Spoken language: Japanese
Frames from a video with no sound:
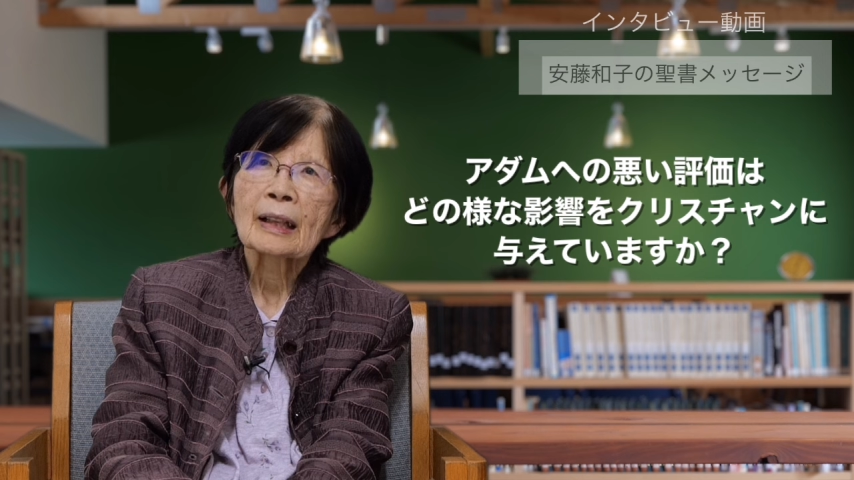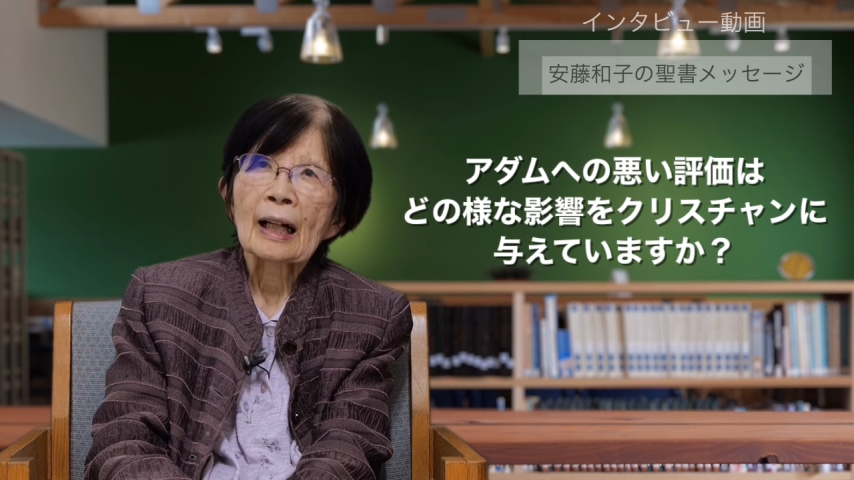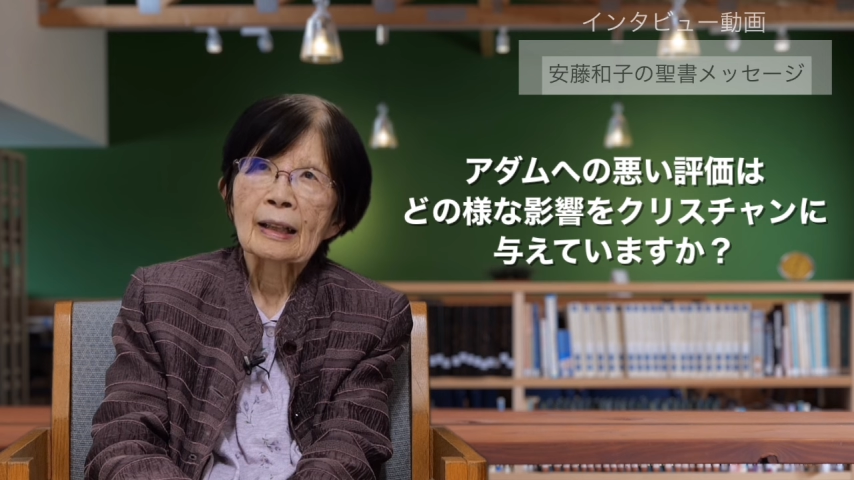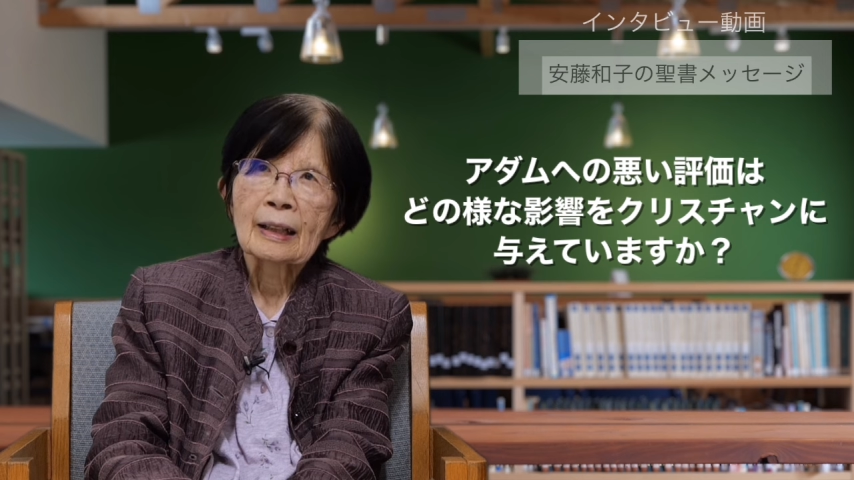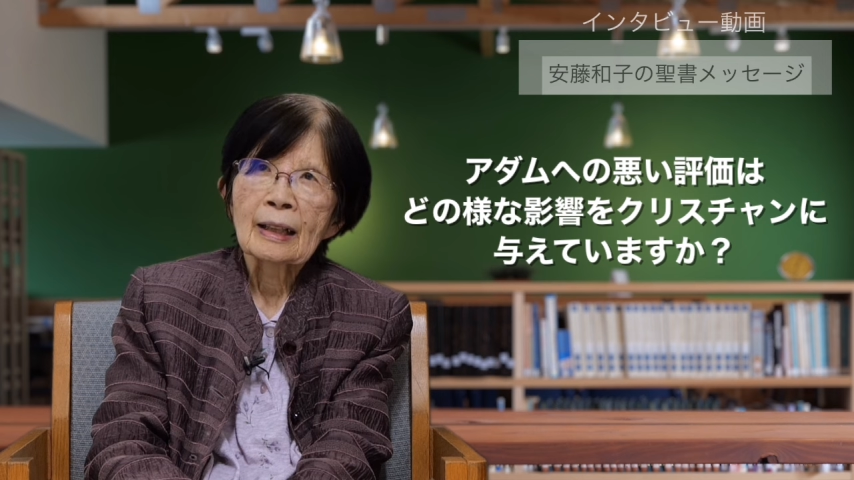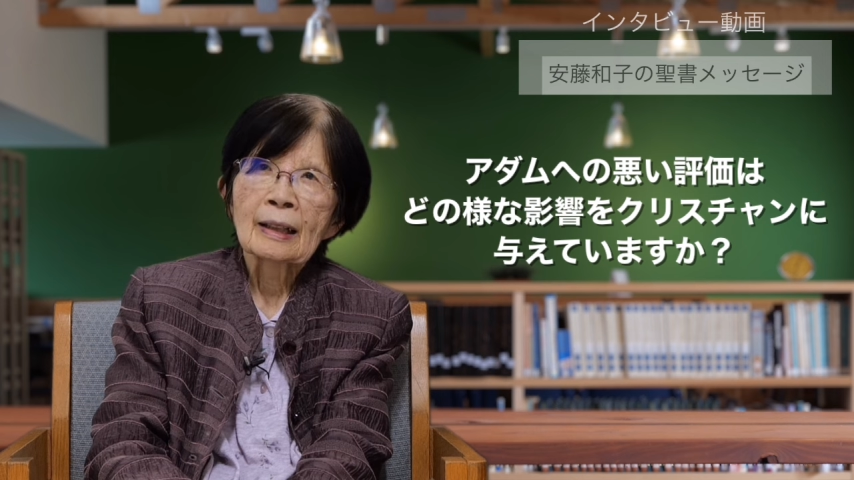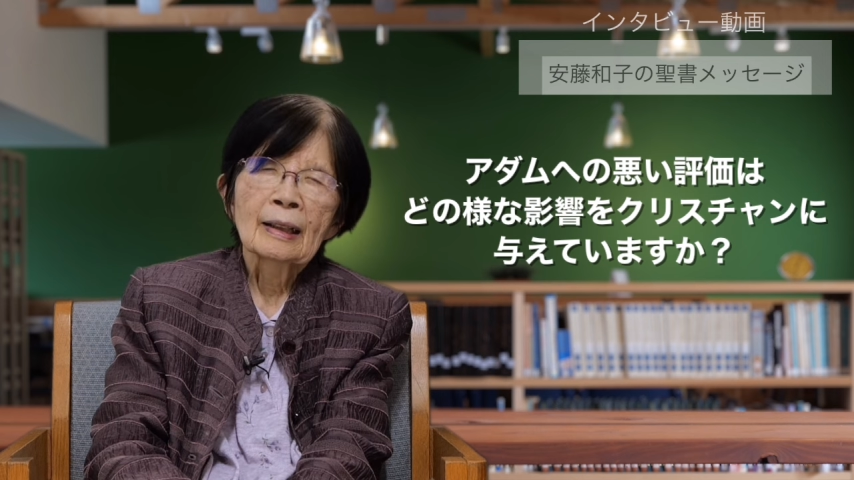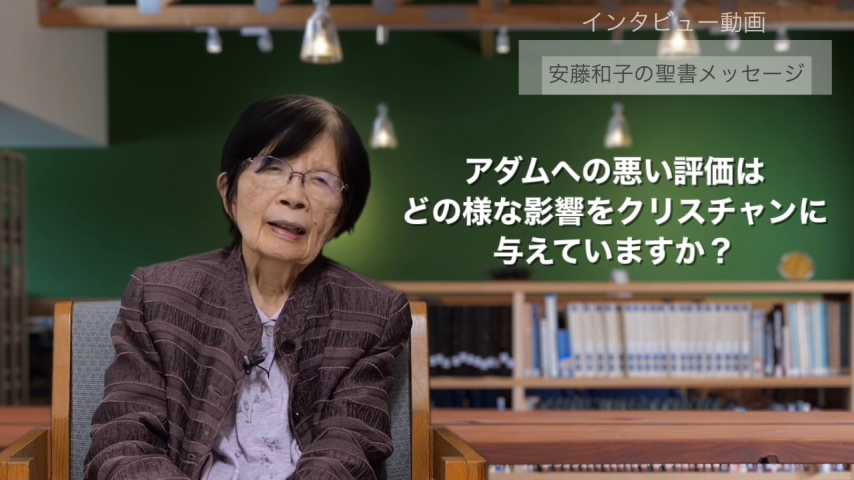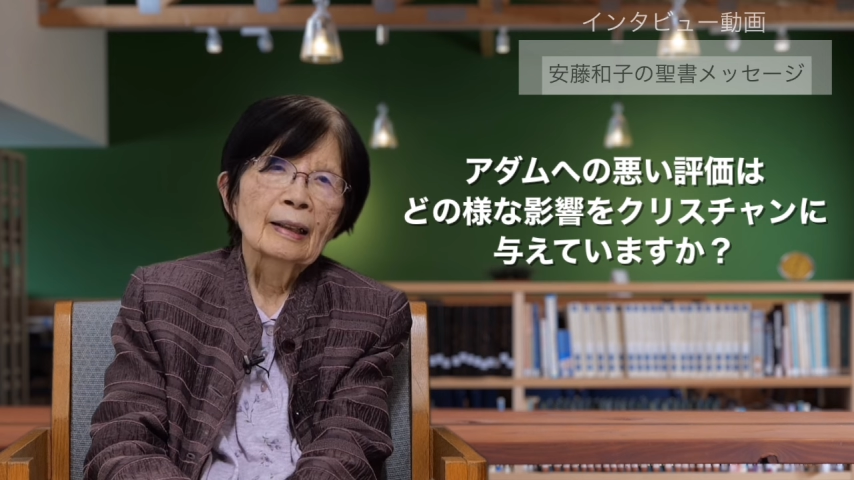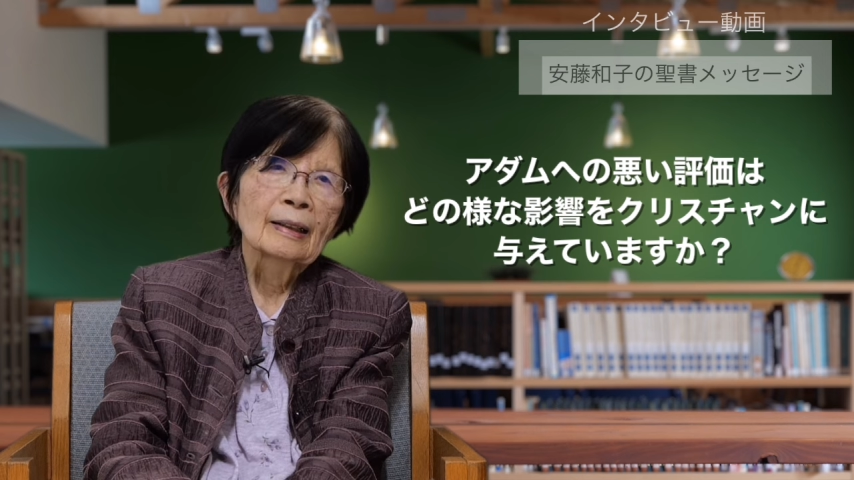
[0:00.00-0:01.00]
たいに
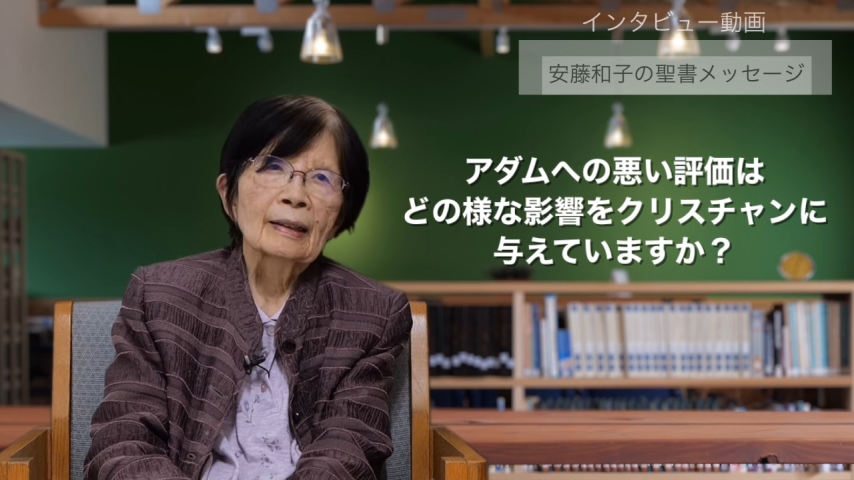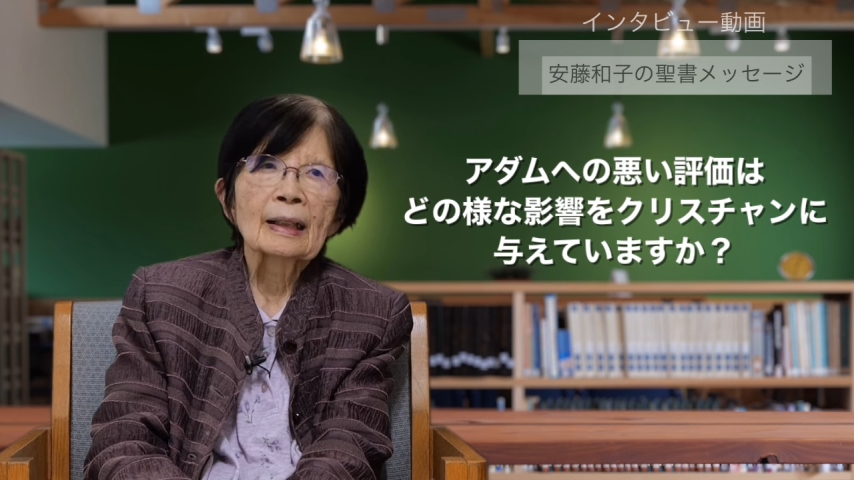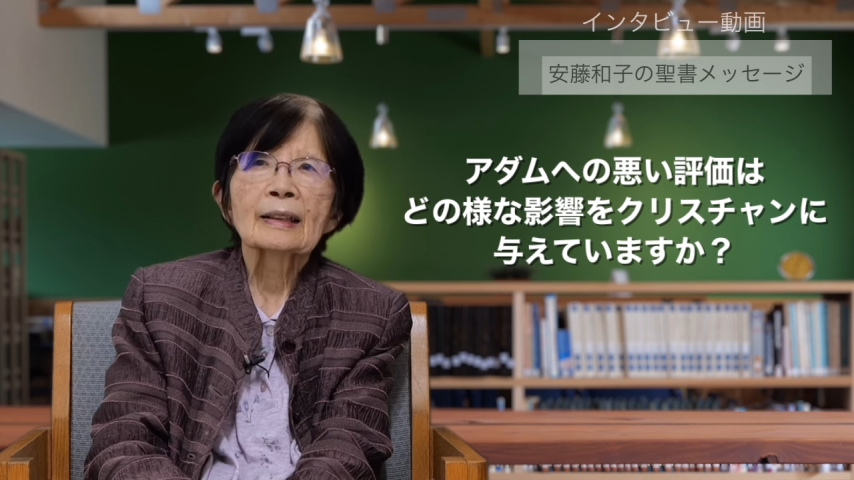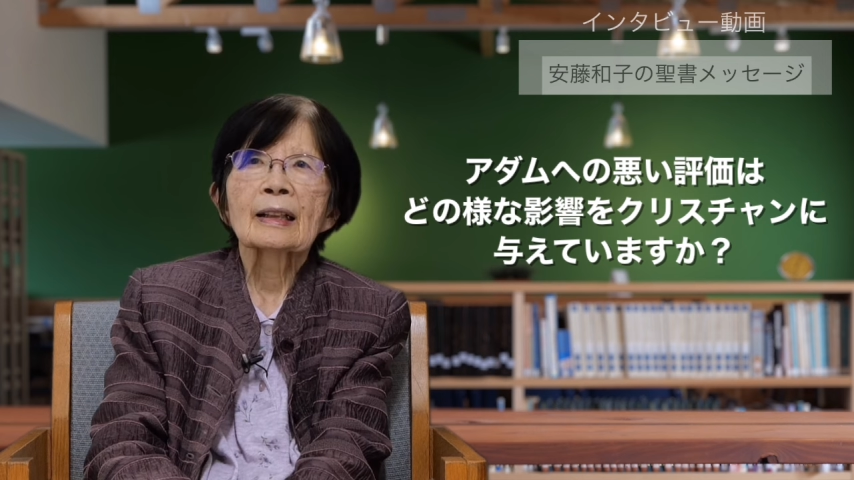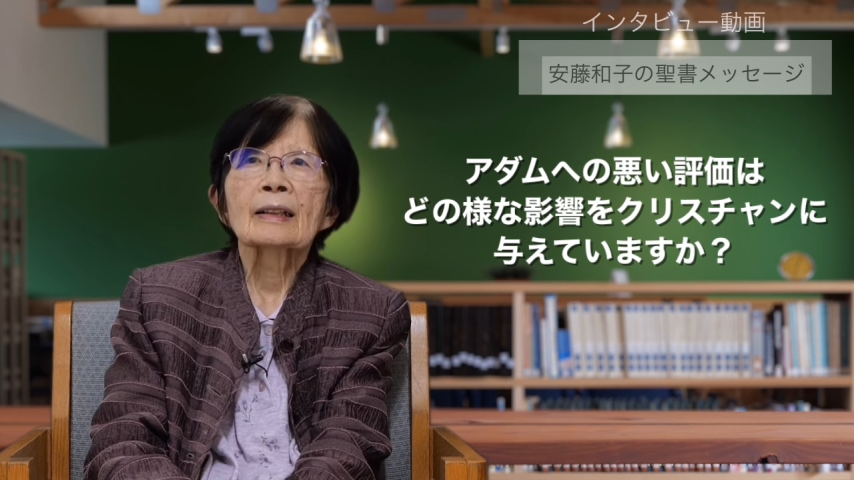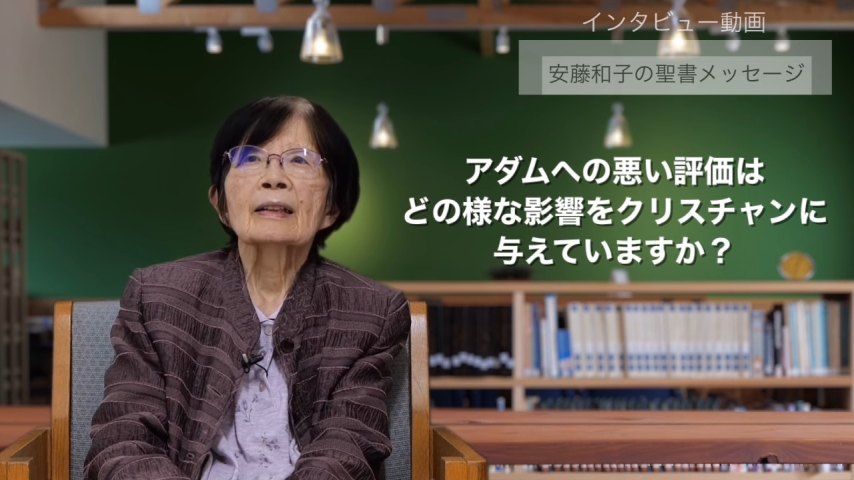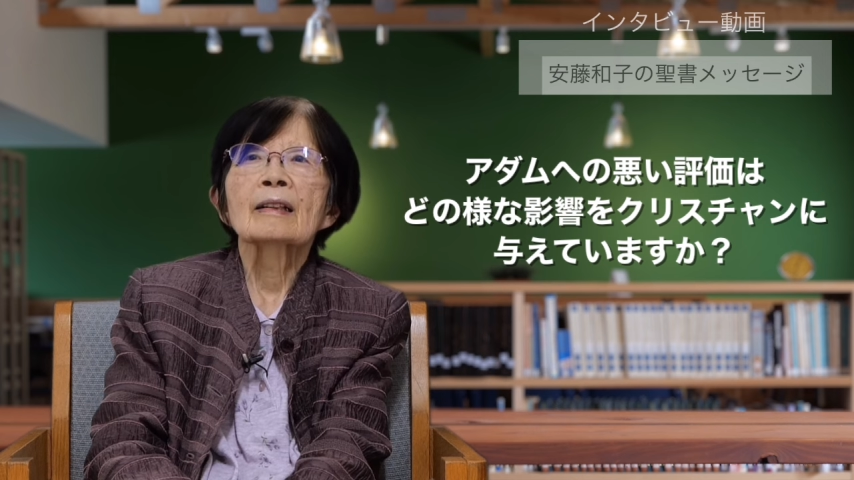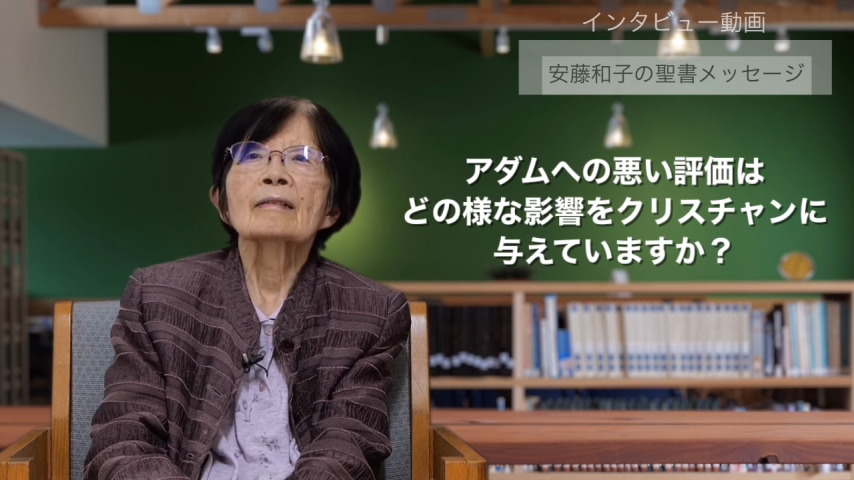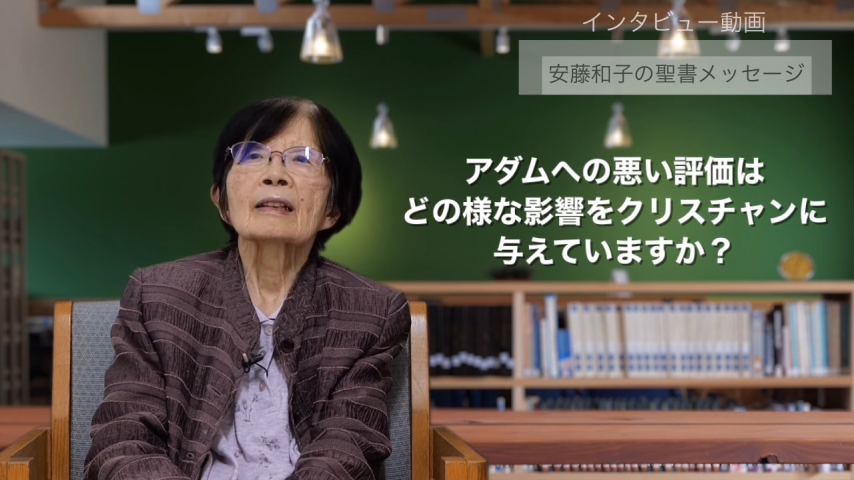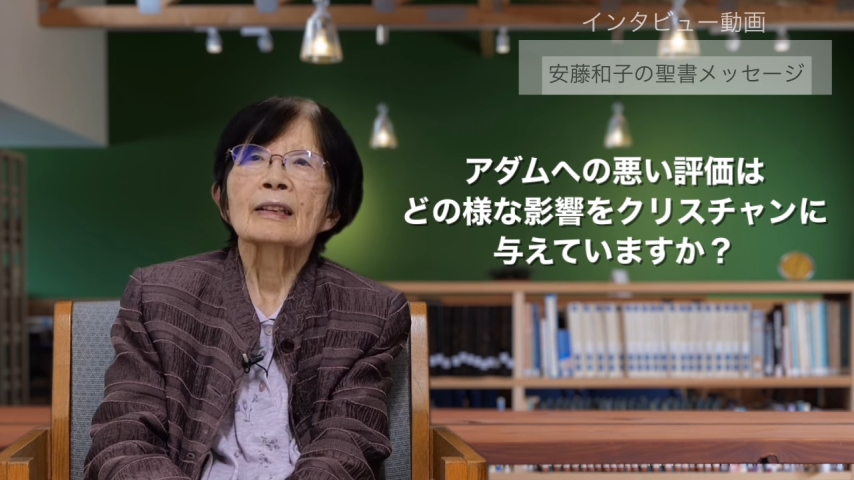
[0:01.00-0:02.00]
なっちゃって
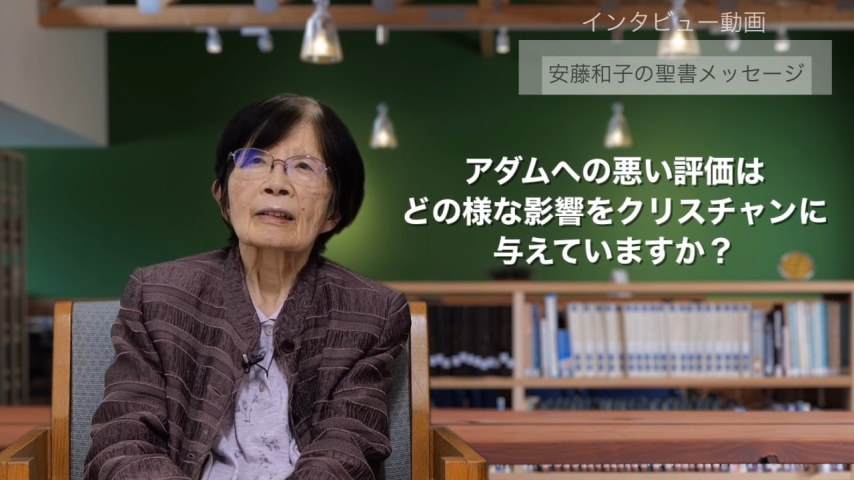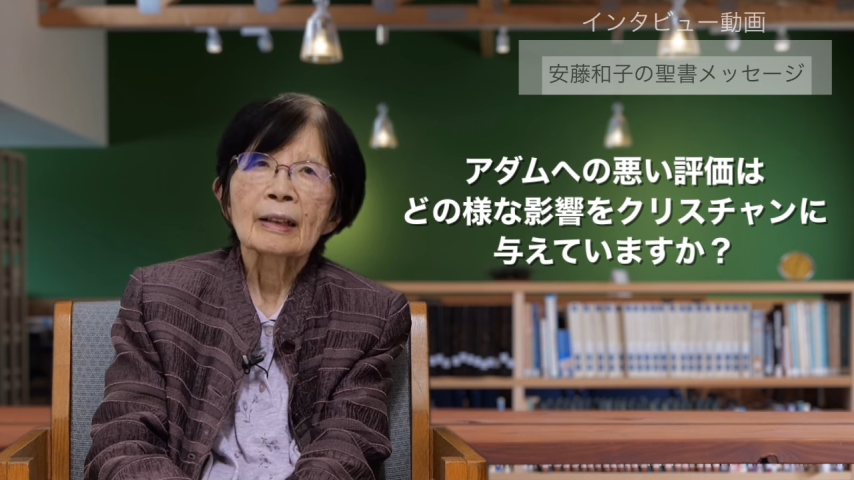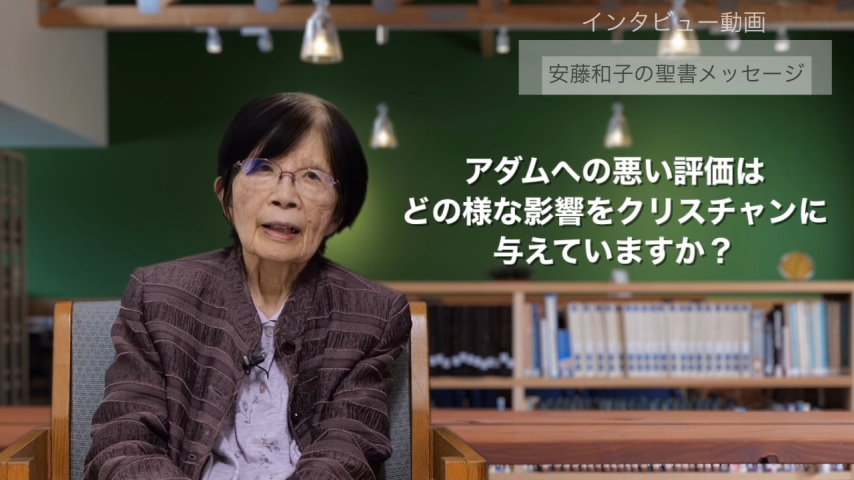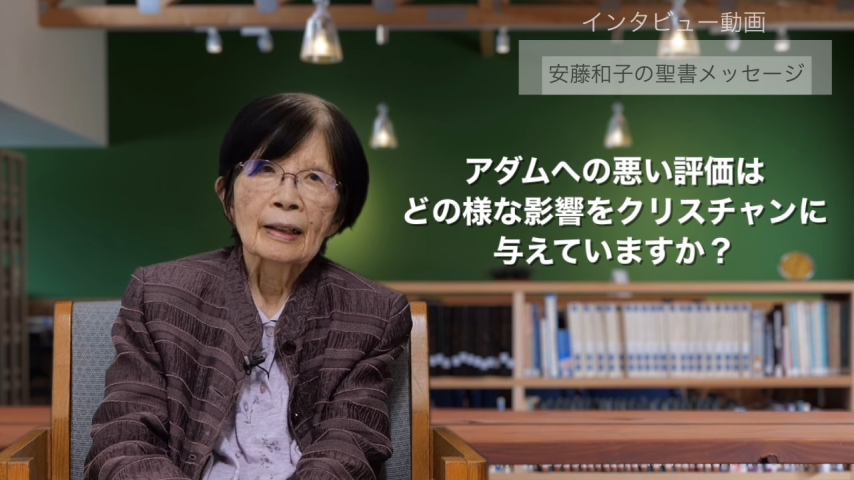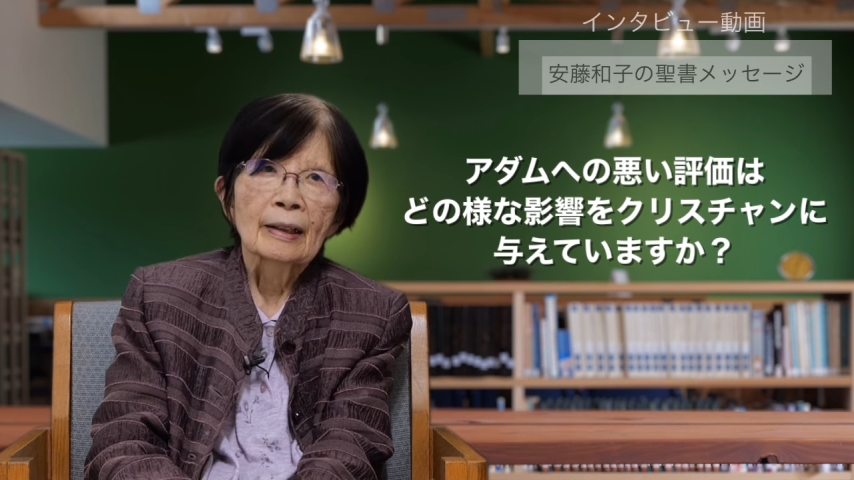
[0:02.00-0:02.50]
るんですよね。